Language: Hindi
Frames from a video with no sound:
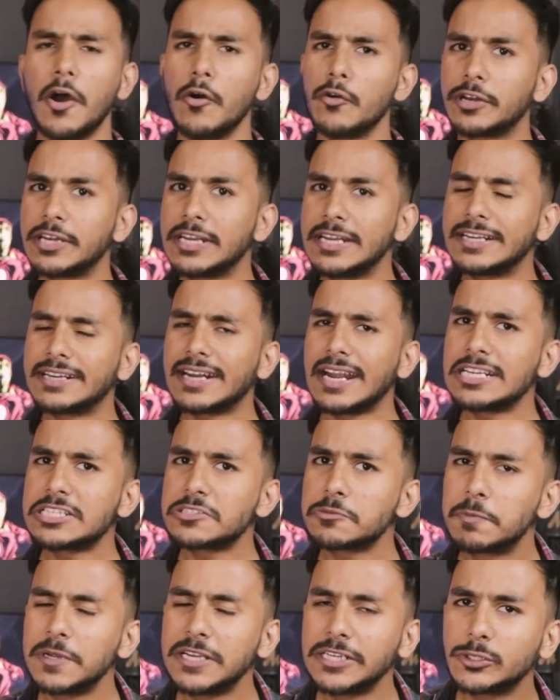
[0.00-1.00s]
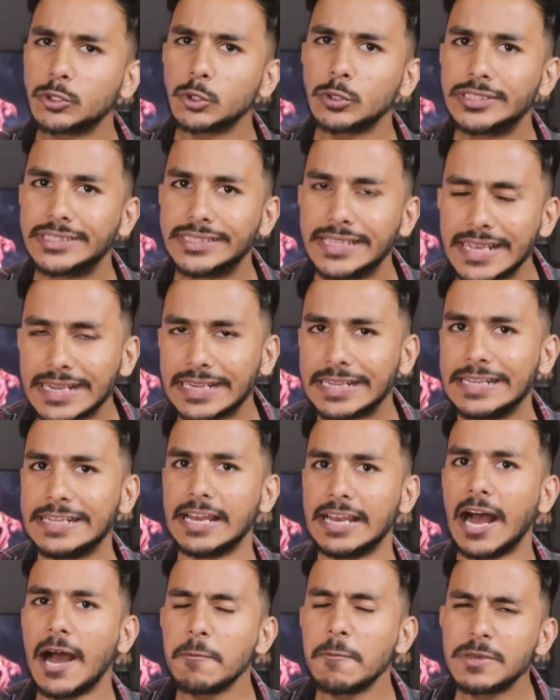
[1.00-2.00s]
ना रीड राइट स्पीड तो देख
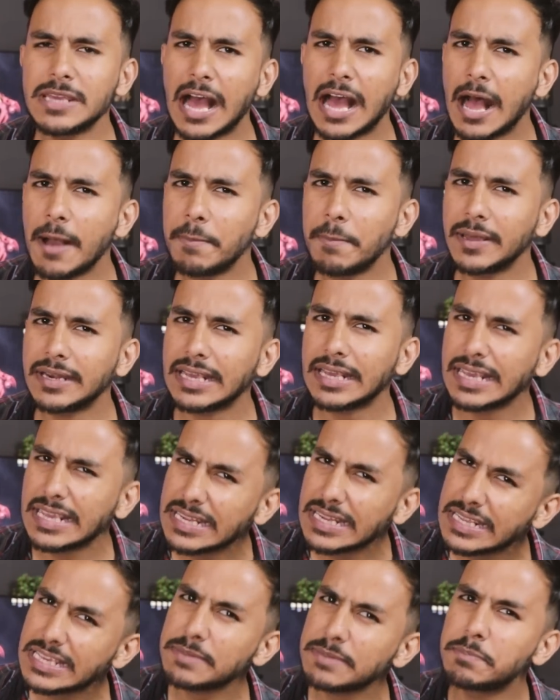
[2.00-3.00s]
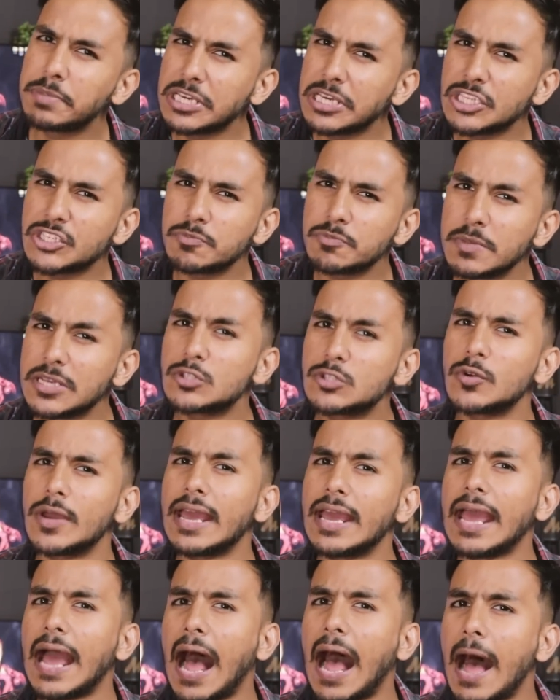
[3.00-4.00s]
ली अब यहाँ पर इन्हीं बीच में जो
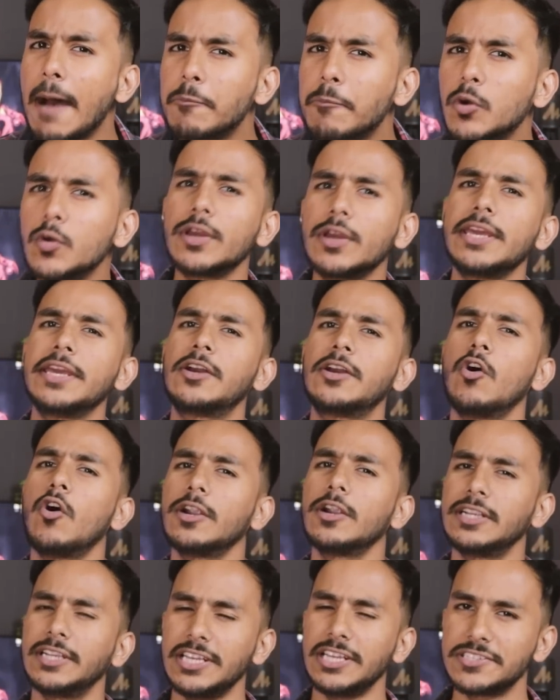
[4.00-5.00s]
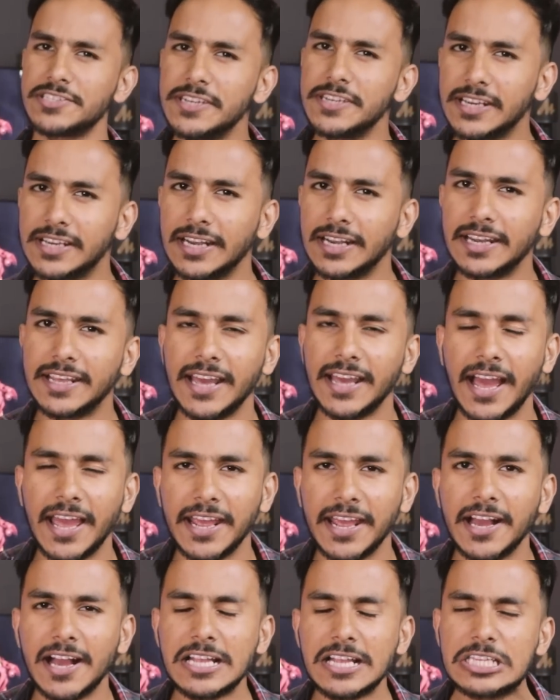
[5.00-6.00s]
है आपको एक और टेस्ट निकल के
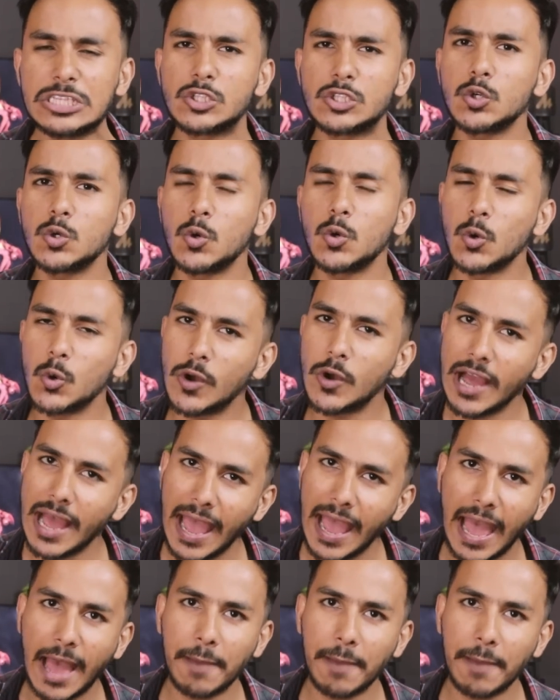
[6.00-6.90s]
आएगा जो होगा